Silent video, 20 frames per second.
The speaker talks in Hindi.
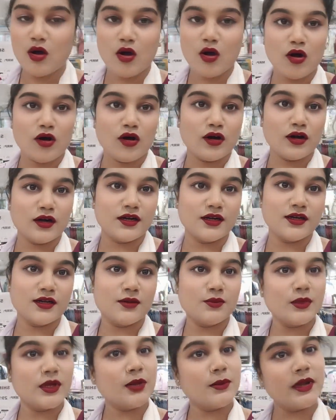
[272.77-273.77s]
और
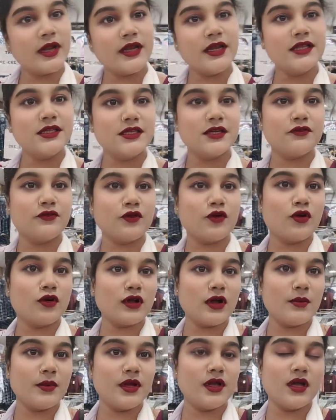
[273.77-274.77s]
मैं मैंने नीचे फ्लोर का
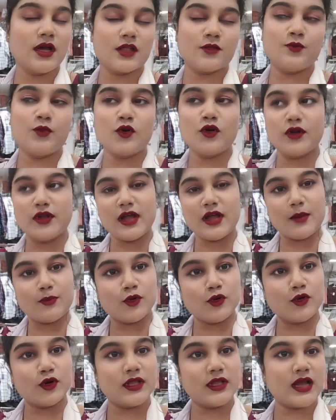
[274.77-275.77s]
भी एक्सप्लोरिंग आप
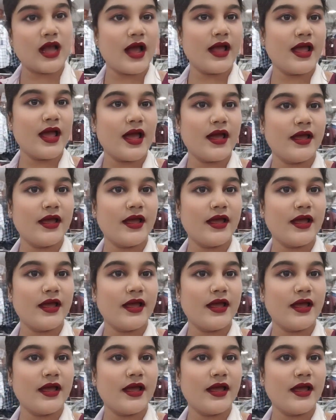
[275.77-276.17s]
लोगों को दिखाया